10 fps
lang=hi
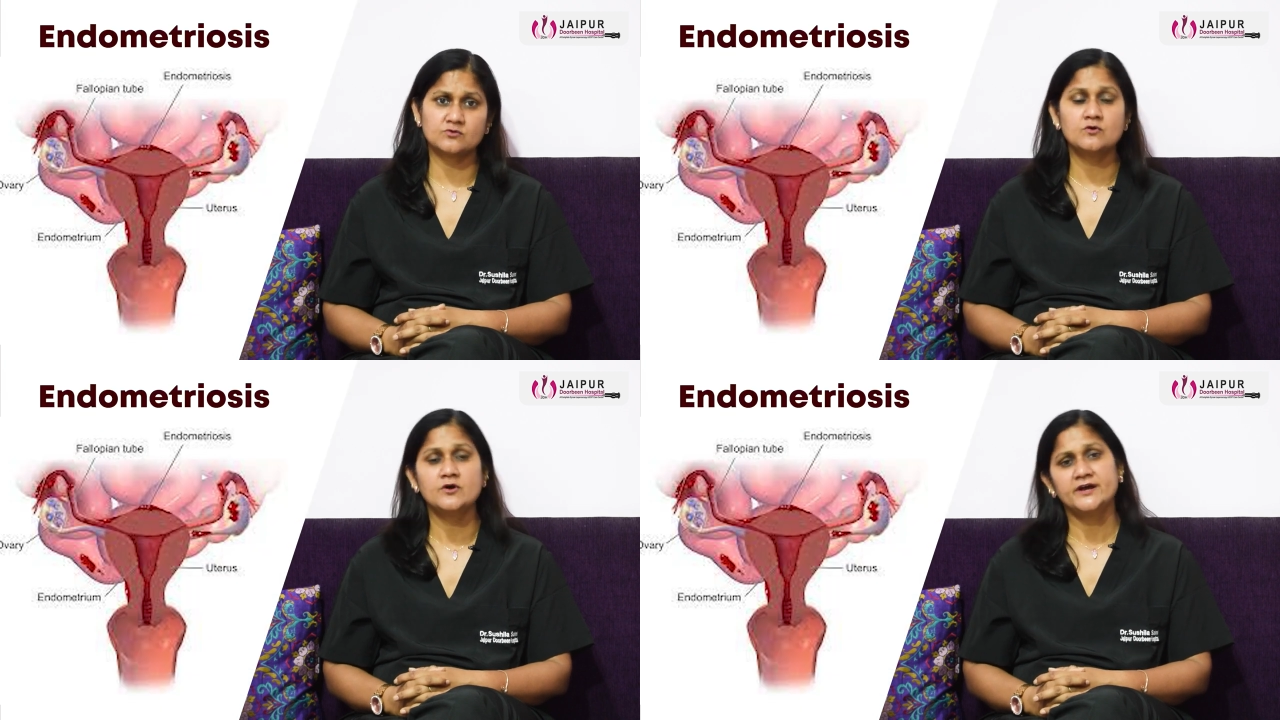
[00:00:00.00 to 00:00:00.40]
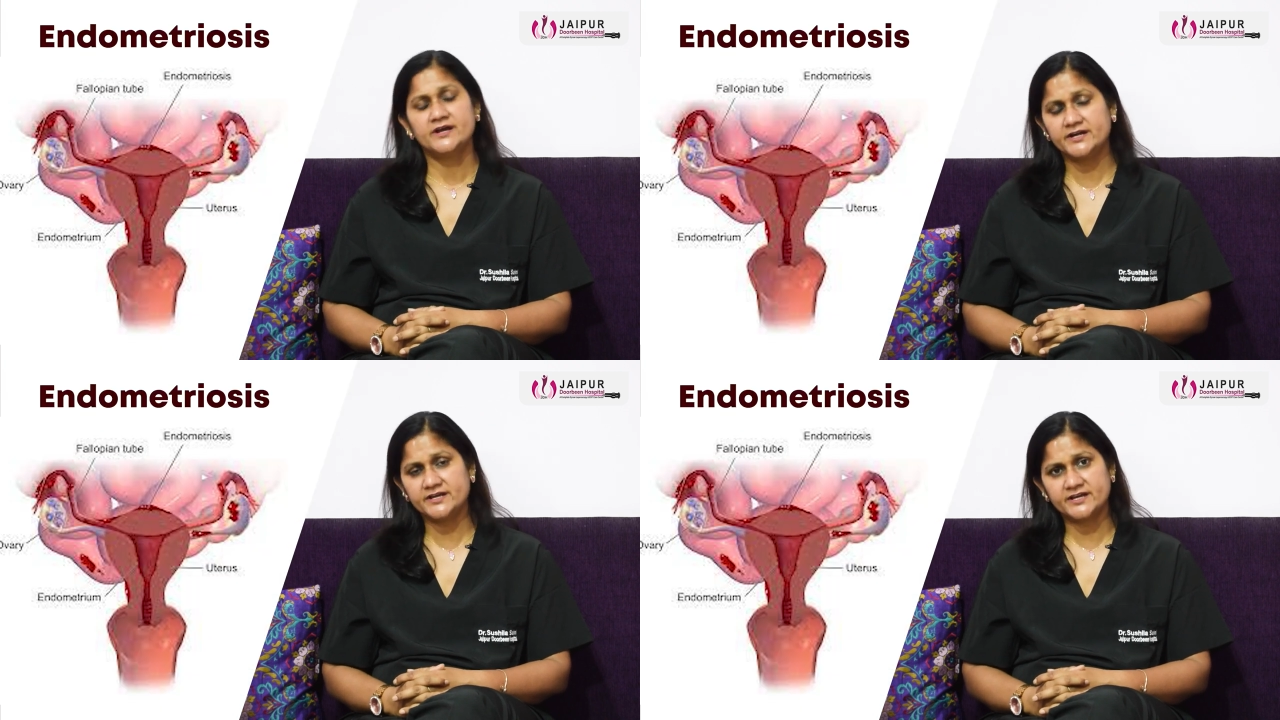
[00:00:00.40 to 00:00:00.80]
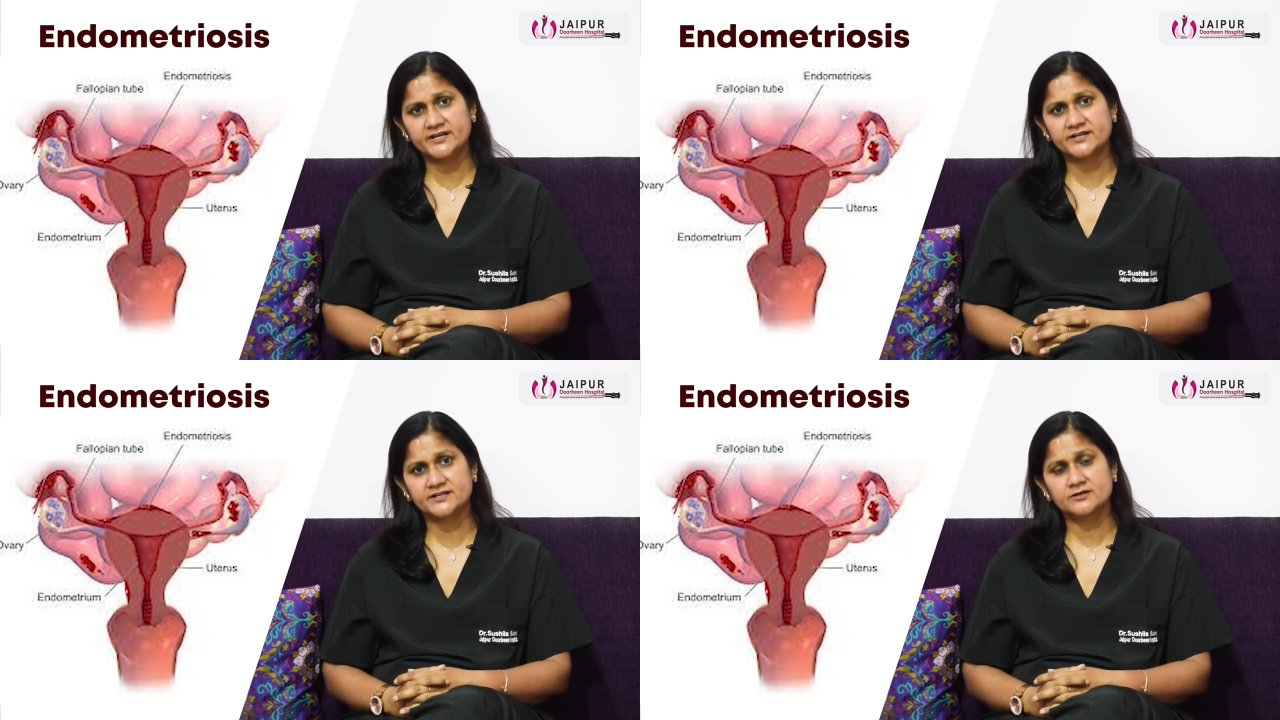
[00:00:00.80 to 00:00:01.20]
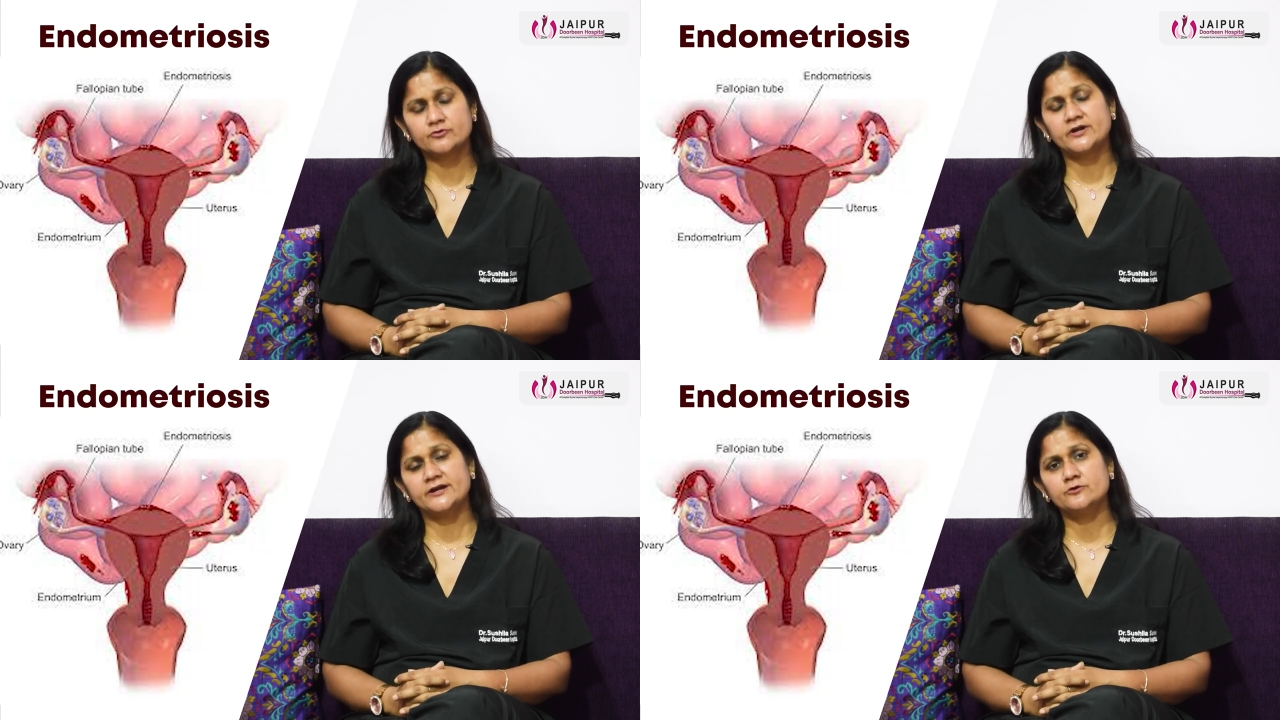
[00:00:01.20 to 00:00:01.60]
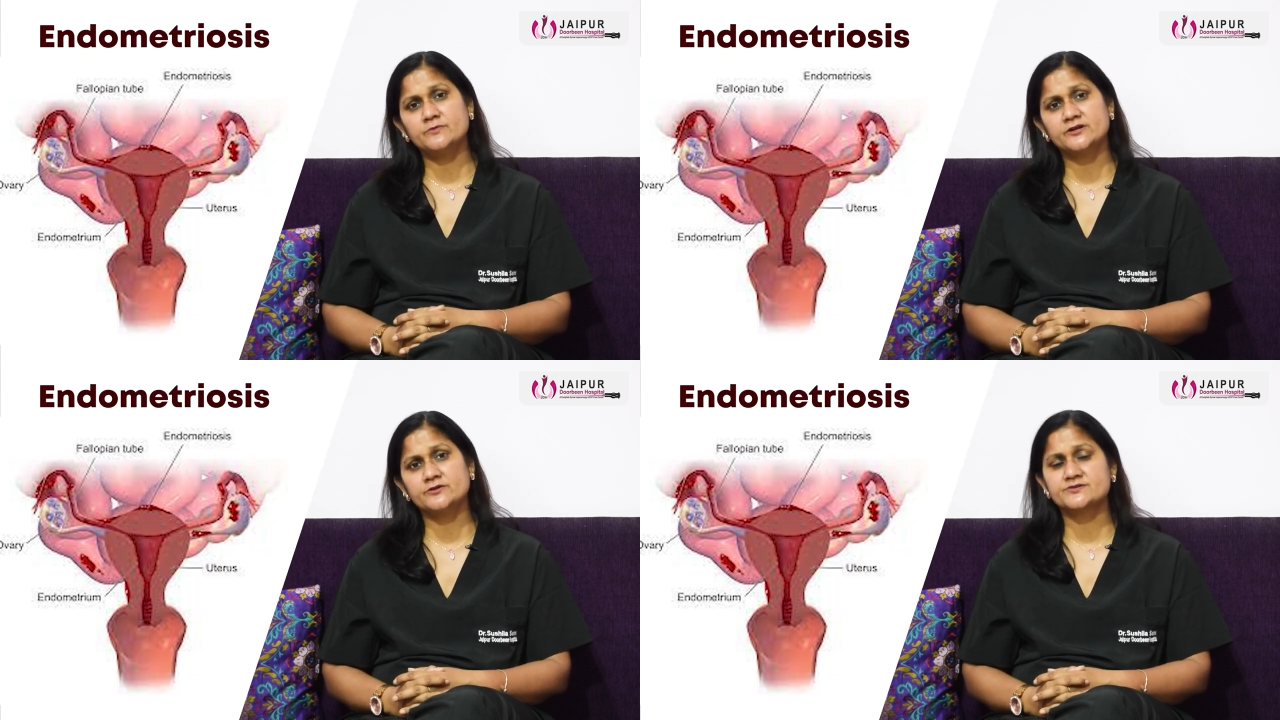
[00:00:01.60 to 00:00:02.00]
को इंडिकेट करता है और
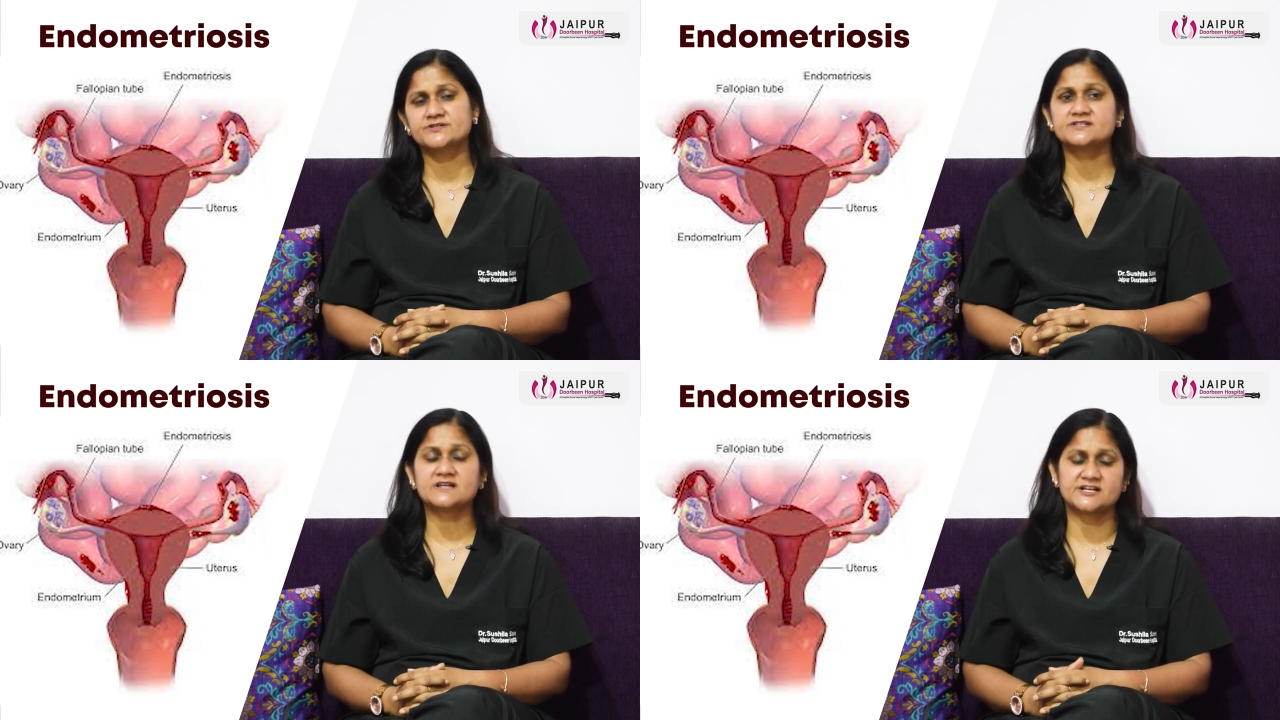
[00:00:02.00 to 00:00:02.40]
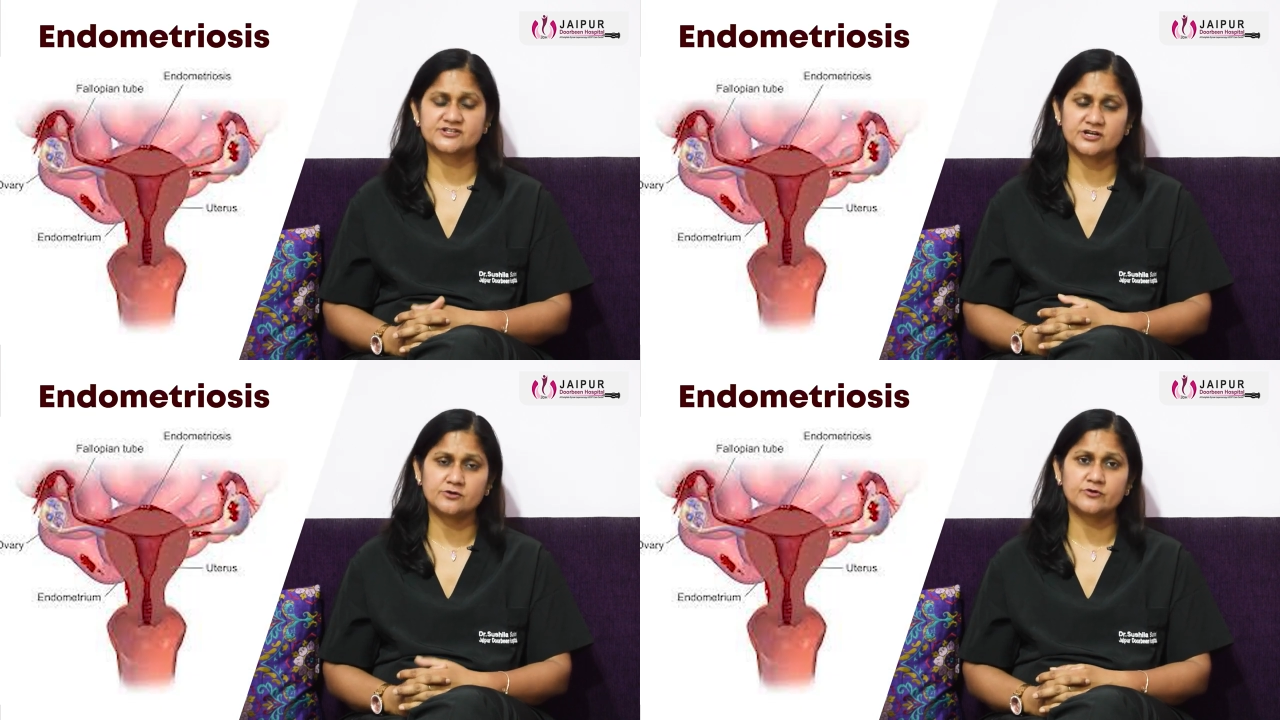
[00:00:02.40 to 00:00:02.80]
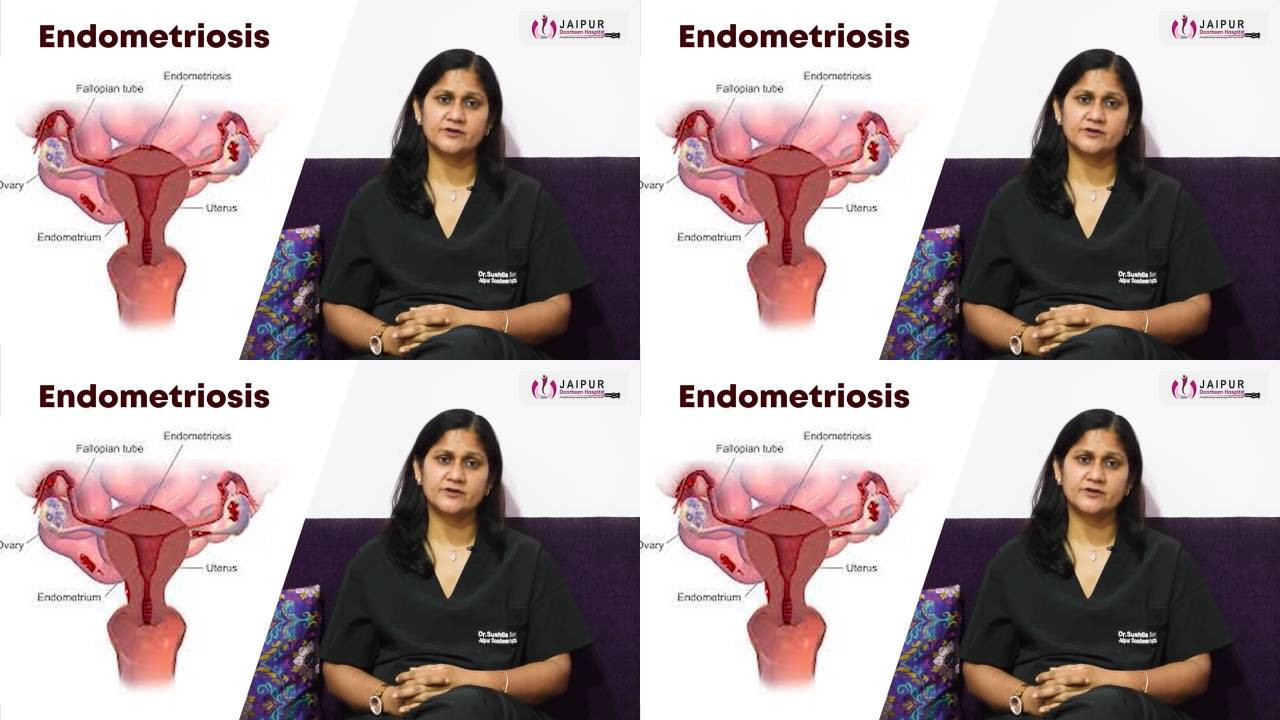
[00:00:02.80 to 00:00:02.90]
एंडोमेट्रियोसिस आजकल